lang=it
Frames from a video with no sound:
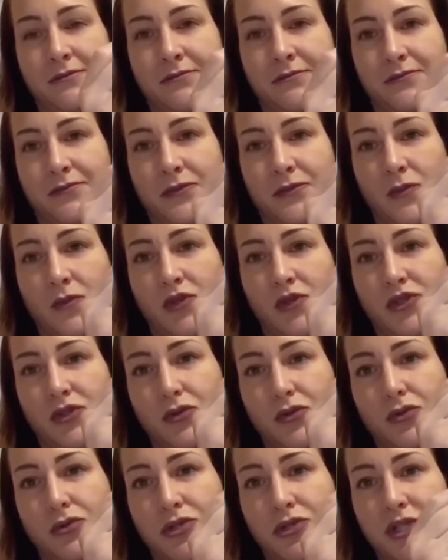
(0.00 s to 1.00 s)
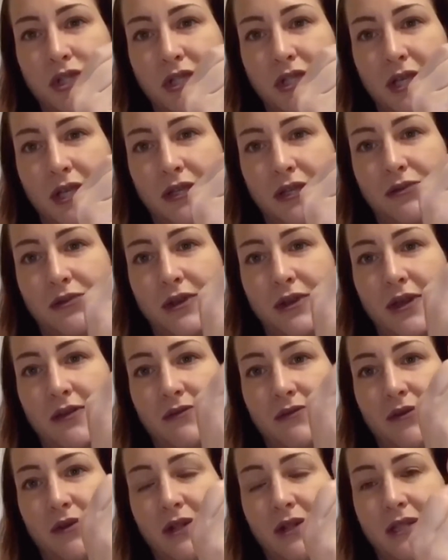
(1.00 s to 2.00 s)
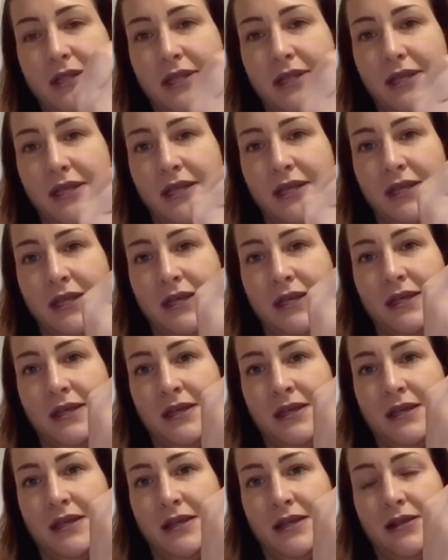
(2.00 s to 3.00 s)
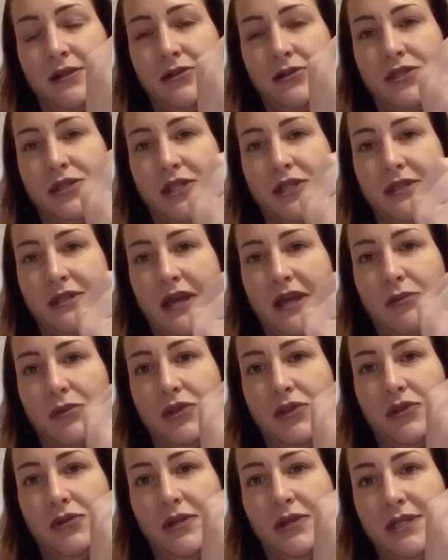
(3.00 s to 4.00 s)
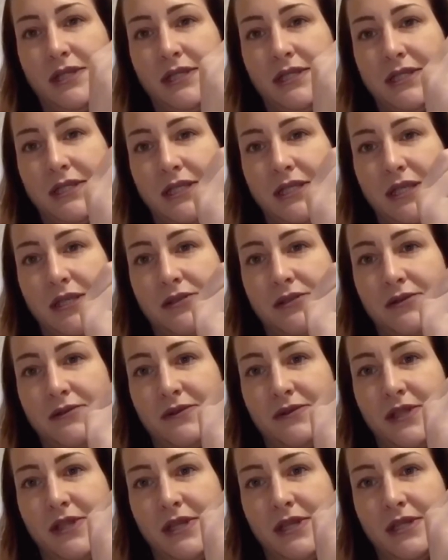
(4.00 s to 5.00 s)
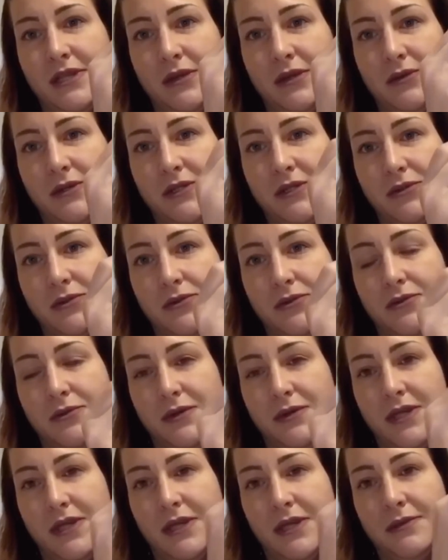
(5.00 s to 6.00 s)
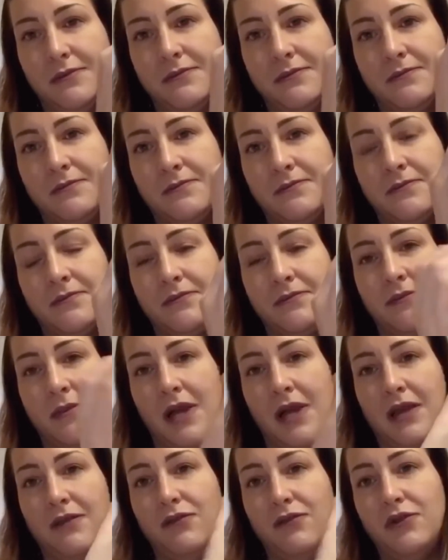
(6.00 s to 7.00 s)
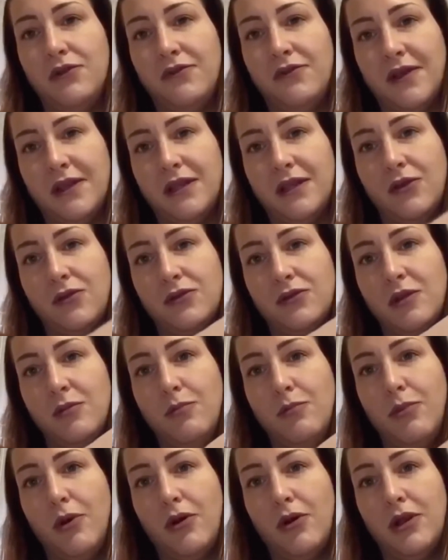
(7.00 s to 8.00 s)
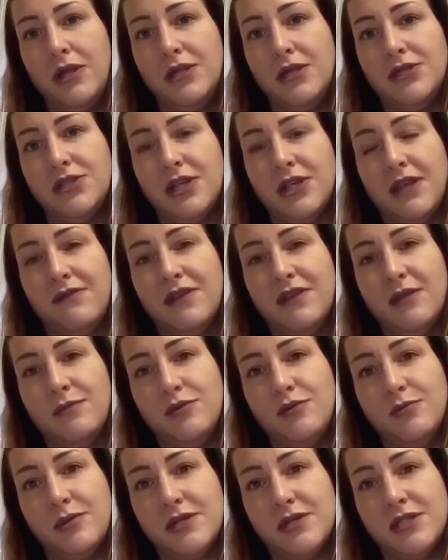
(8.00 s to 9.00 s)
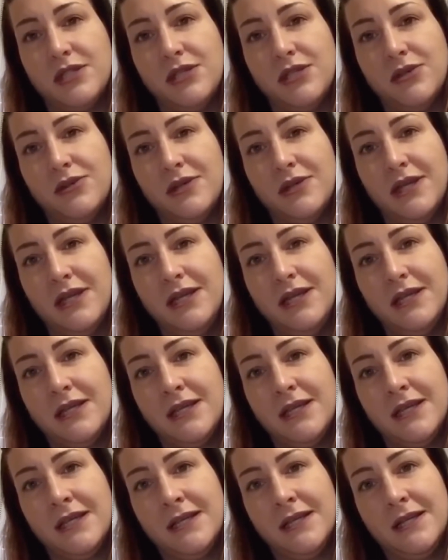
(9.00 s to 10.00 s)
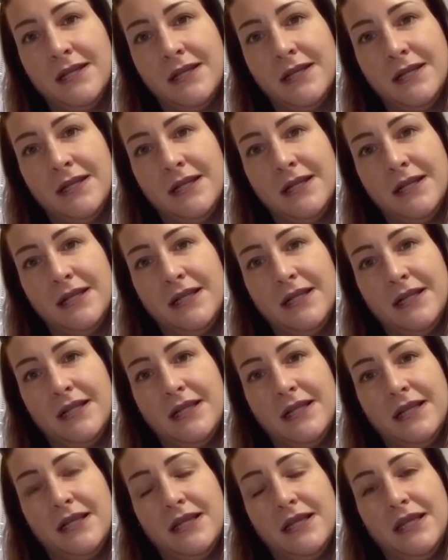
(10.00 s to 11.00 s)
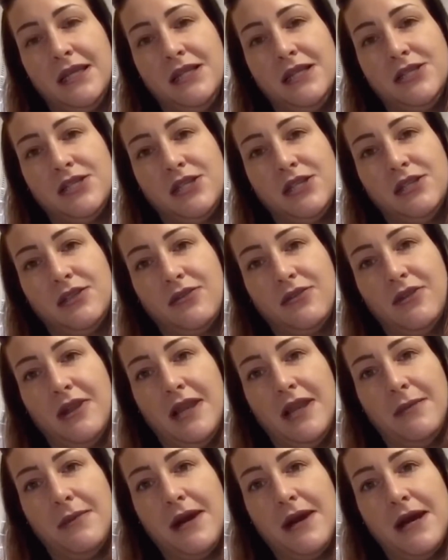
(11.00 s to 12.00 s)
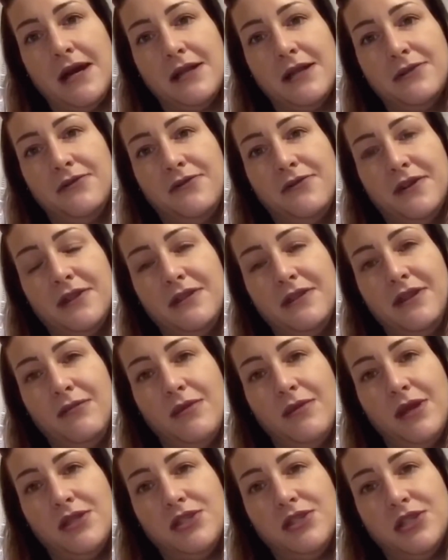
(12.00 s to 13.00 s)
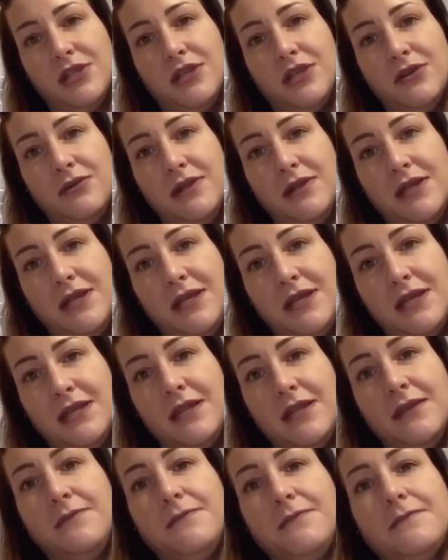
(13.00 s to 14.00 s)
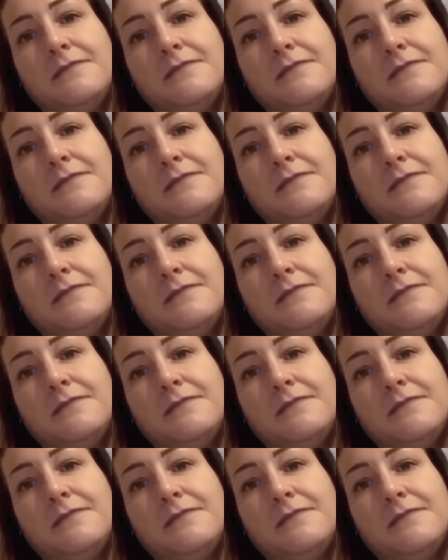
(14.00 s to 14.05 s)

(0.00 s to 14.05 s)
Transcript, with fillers: questo cuscinetto che a volte lo sentiamo indolenzito, vedete questo qui, magari voi lo fate con il pollice che avete più pressione, il centro della mano, fate dei bei cerchiolini,